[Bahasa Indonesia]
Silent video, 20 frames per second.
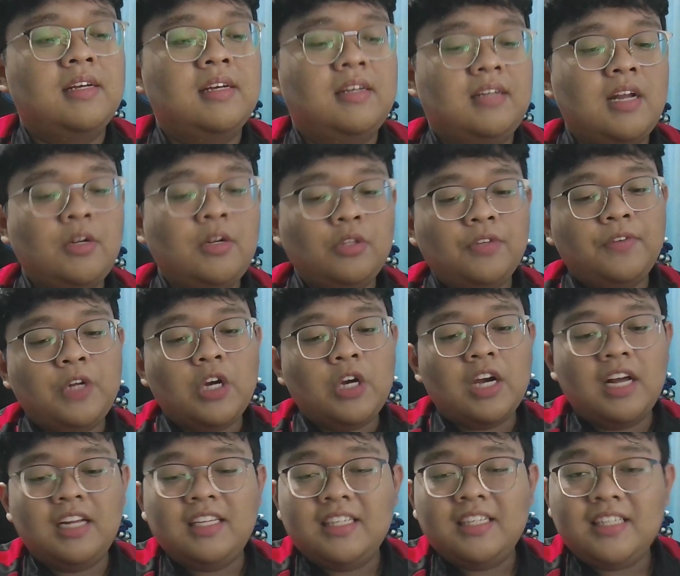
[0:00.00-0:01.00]
dan untuk video
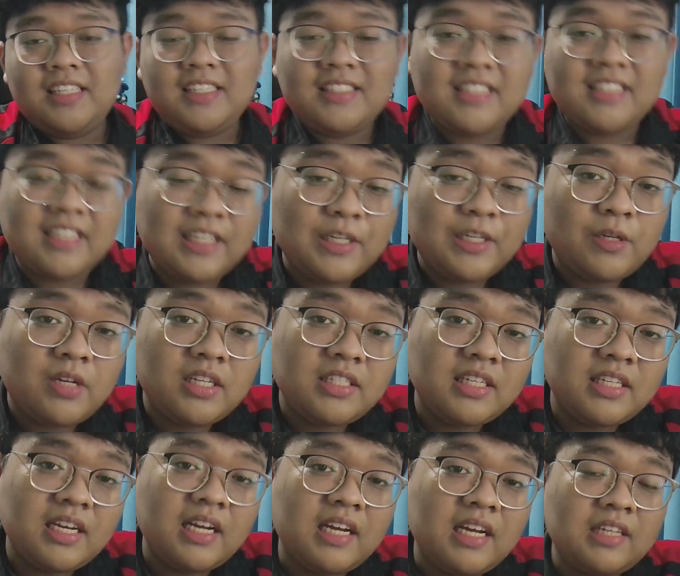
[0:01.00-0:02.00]
kali ini segitu
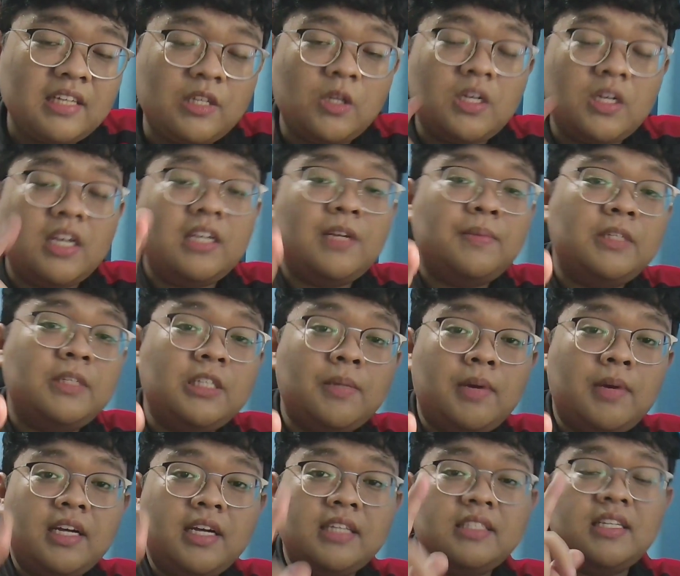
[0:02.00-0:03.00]
aja kalau kalian dapat
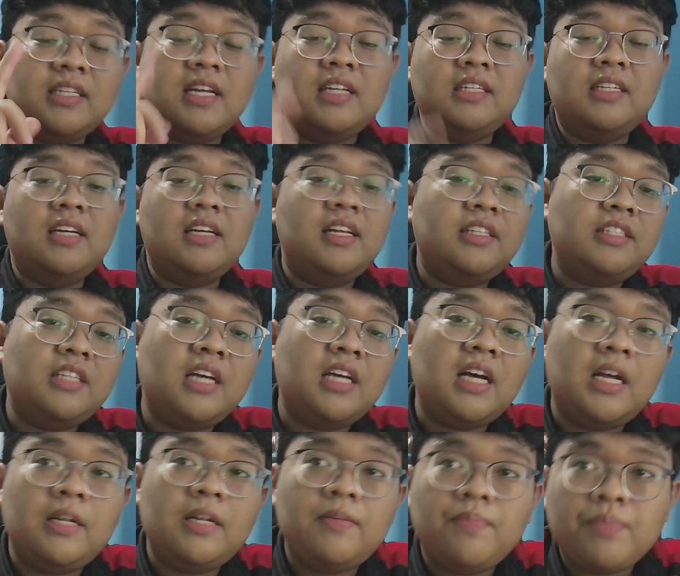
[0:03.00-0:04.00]
siapa guys dari
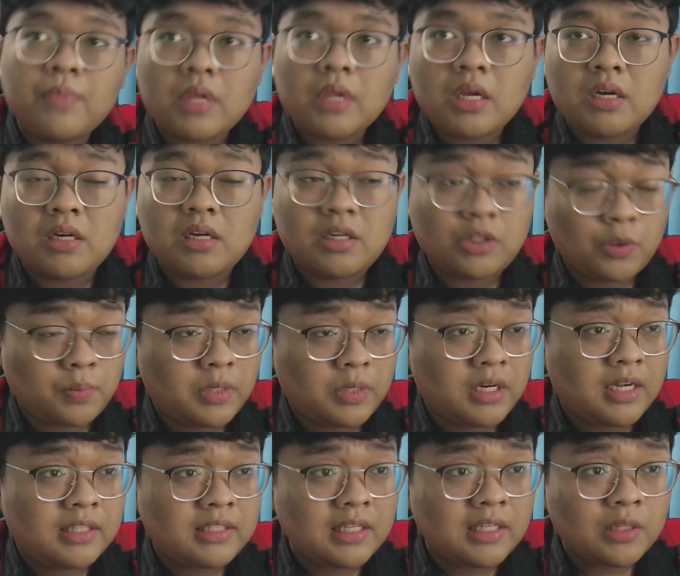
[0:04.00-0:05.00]
gacha uh, super
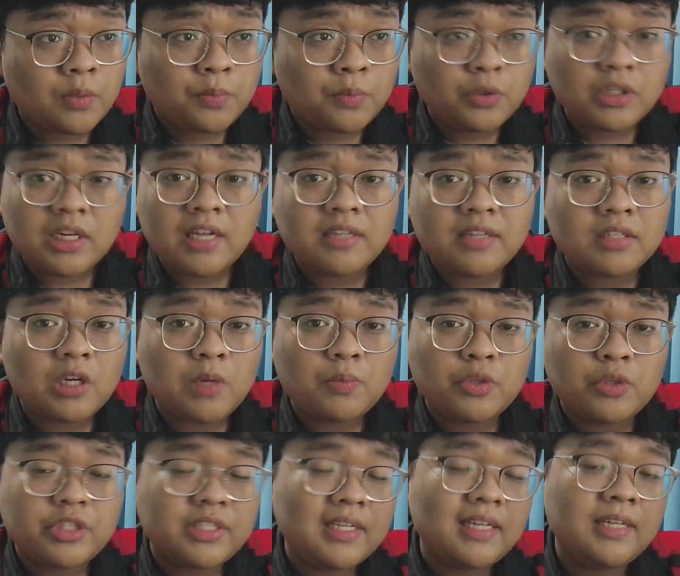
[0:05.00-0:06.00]
gacha ataupun kalian kalau
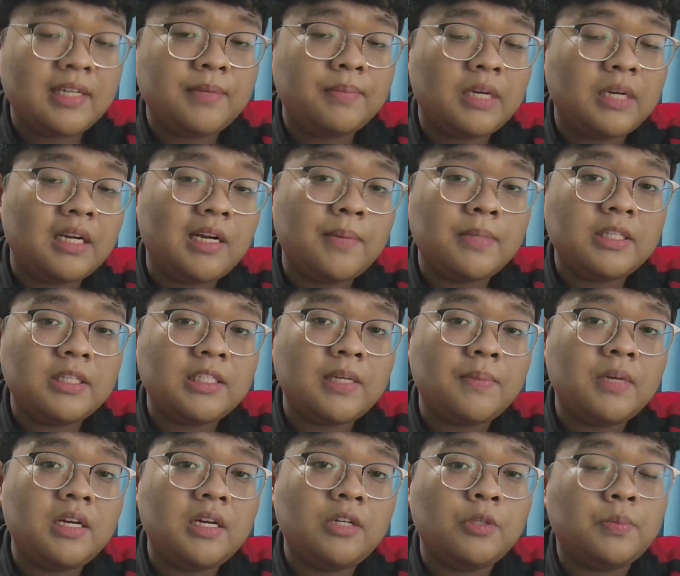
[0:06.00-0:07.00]
mau sharing pernah dapat
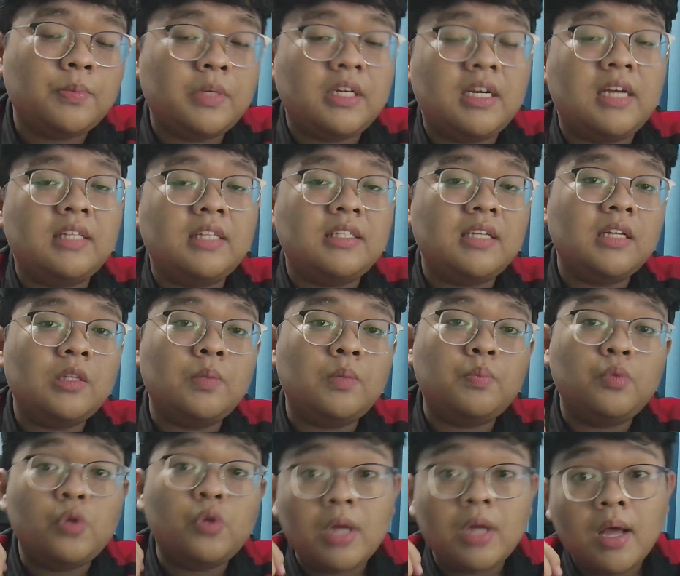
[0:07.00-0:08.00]
siapa dari super gacha
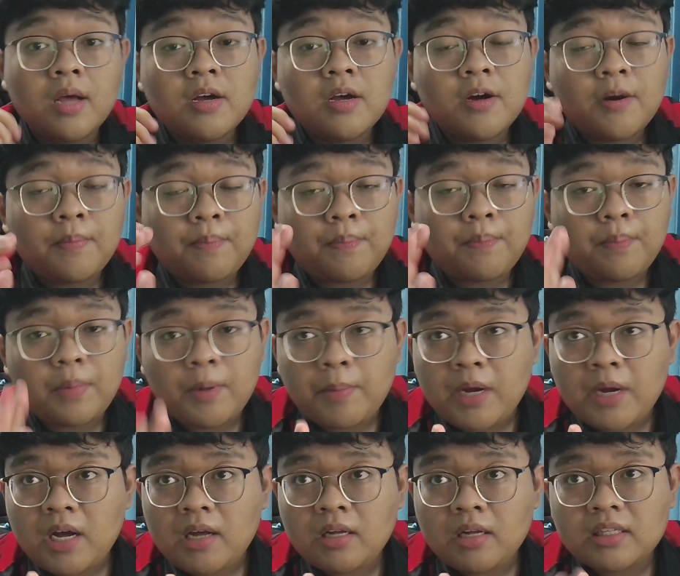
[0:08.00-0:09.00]
ataupun
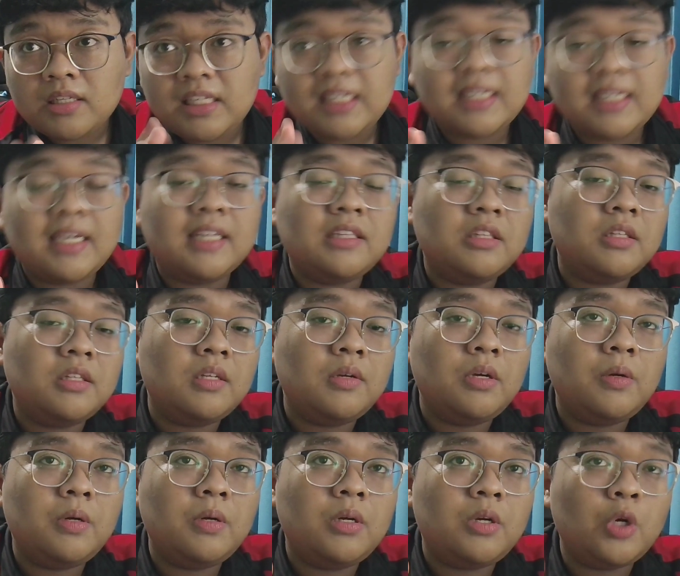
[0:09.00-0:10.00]
apa tiket
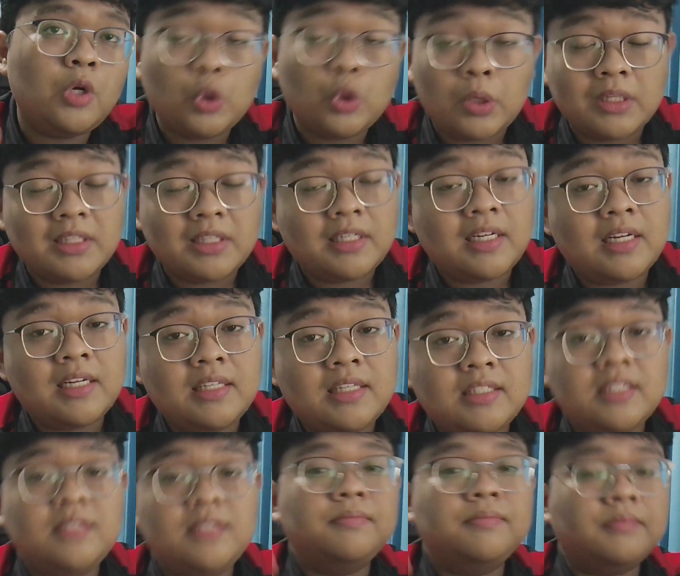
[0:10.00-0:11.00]
Road to Eternal
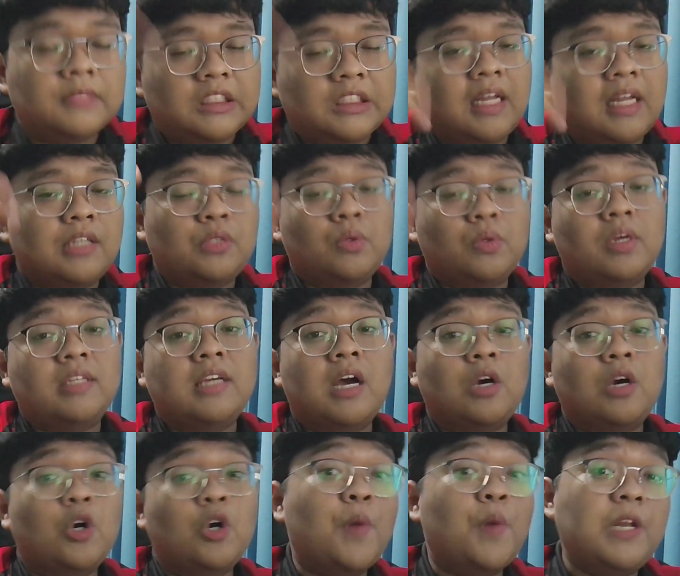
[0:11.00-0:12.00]
Legend langsung aja
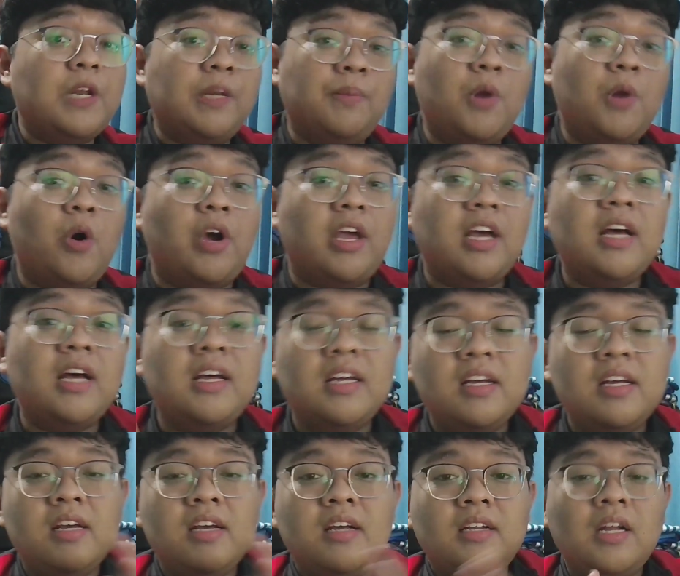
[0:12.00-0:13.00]
komen di bawah ya
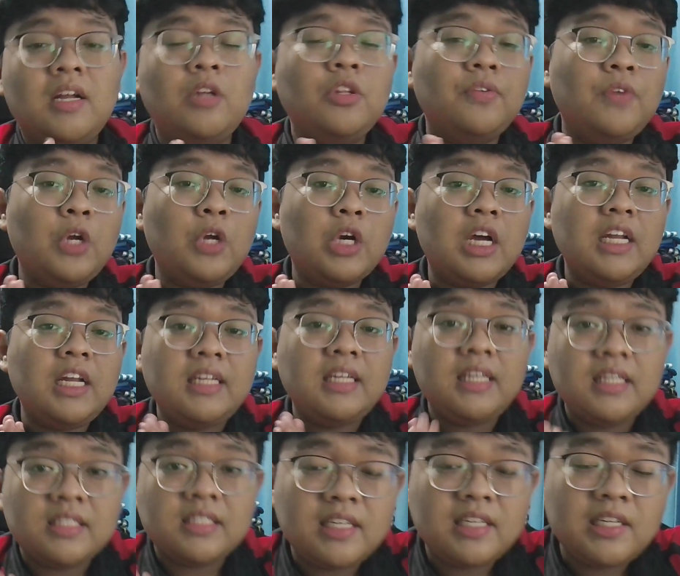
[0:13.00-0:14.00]
dan untuk video kali
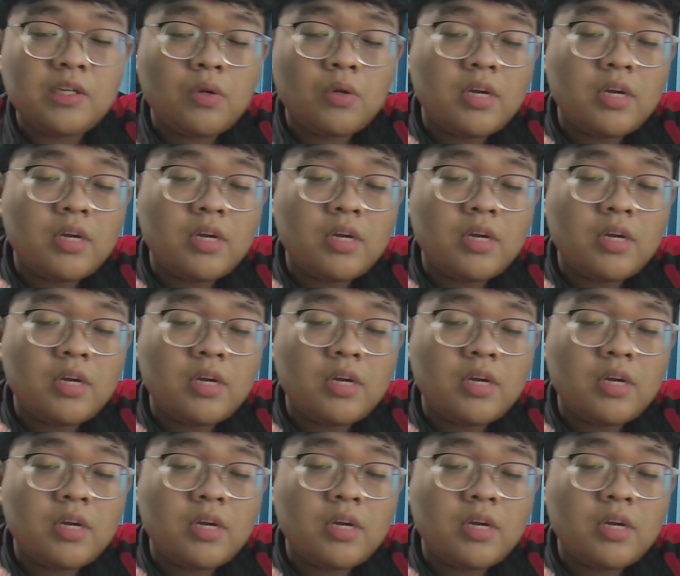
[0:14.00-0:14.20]
ini segini dulu